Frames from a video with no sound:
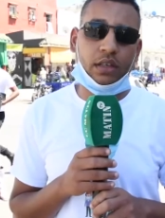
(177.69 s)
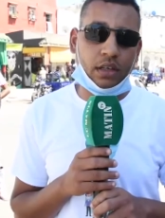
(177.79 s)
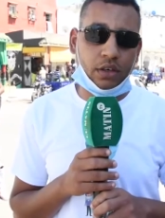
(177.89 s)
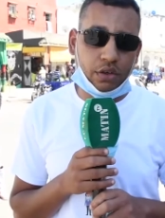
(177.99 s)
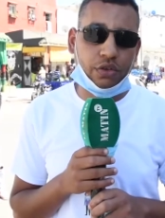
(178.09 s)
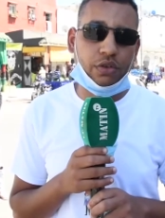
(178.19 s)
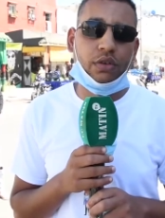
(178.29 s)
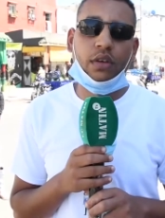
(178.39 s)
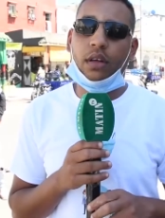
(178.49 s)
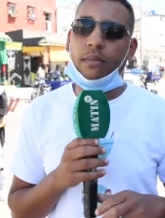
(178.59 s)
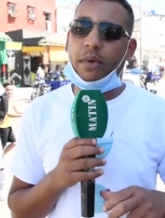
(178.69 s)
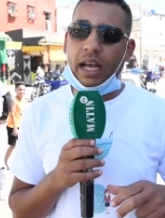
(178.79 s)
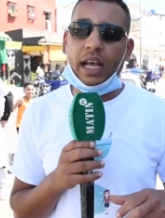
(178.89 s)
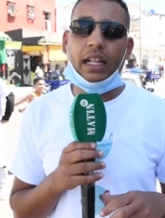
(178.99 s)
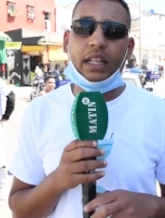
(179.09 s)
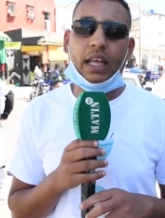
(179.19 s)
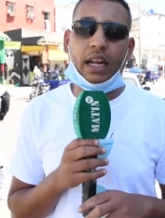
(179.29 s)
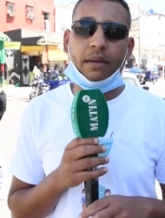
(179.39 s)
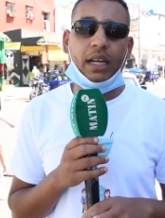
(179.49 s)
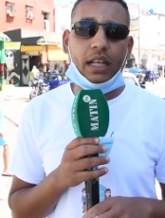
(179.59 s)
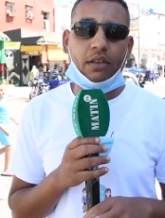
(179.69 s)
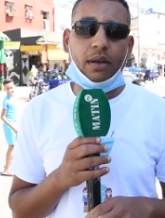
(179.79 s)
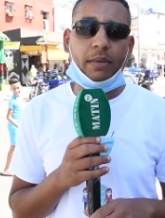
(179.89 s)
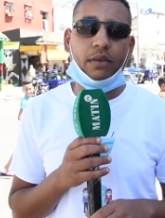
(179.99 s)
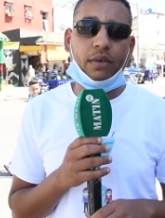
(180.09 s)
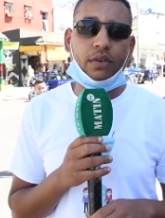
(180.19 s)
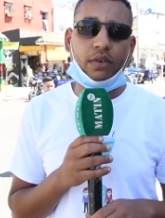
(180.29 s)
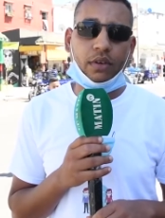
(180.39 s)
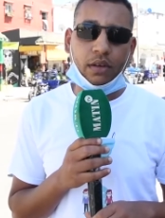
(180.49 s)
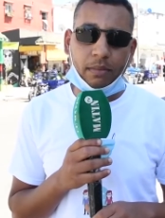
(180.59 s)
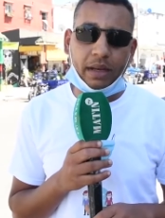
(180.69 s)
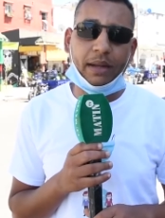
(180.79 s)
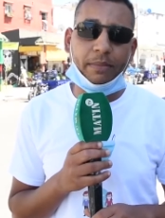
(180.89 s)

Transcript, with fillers: نخرجوا اقل ضرر من هذا الوباء ويكون المغرب